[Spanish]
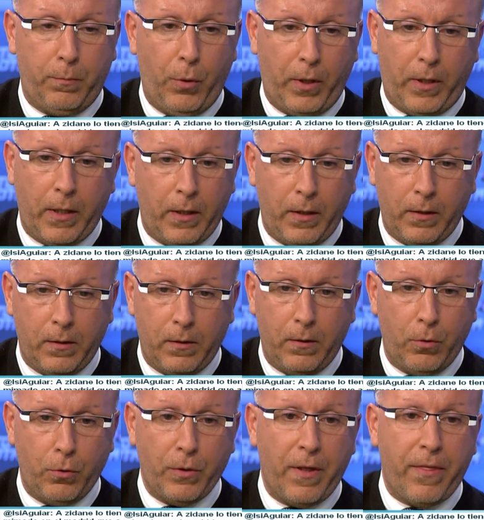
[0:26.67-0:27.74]
porque
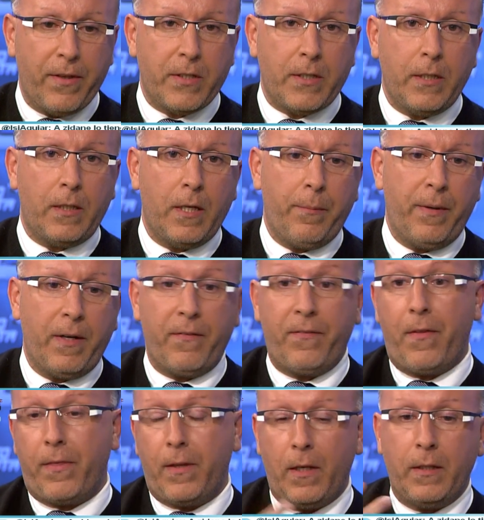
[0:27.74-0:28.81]
lo necesita para
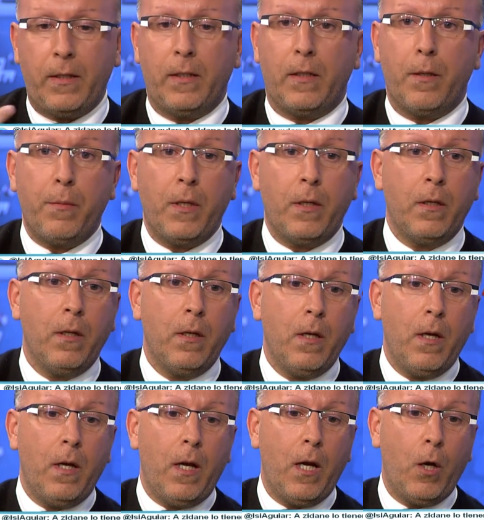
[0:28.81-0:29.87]
facilitar también
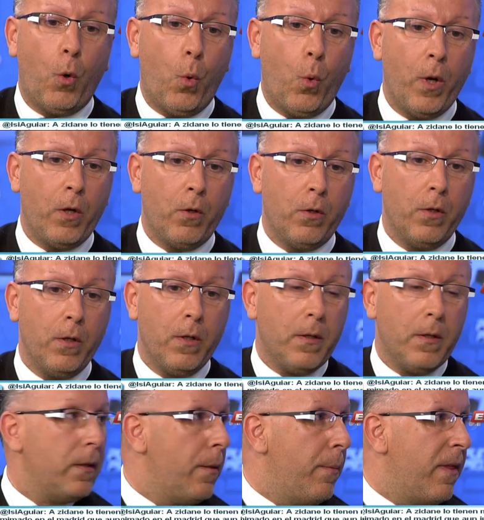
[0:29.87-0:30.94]
el juego
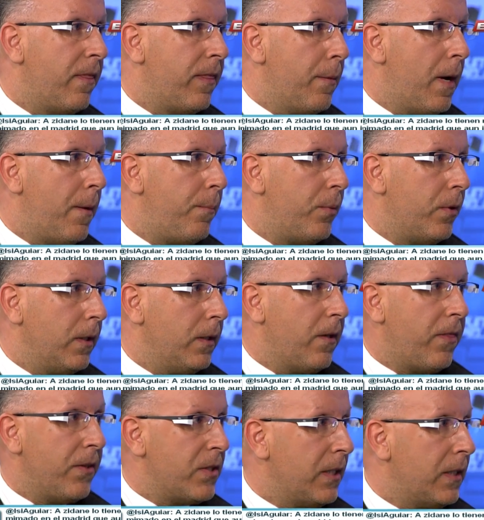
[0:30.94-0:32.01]
de Benzema, porque
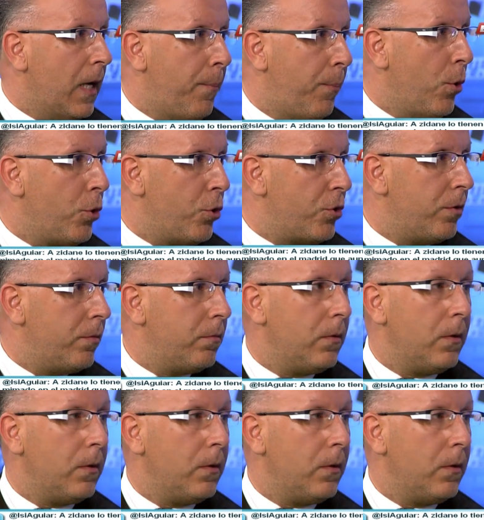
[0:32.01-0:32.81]
necesita apoyo.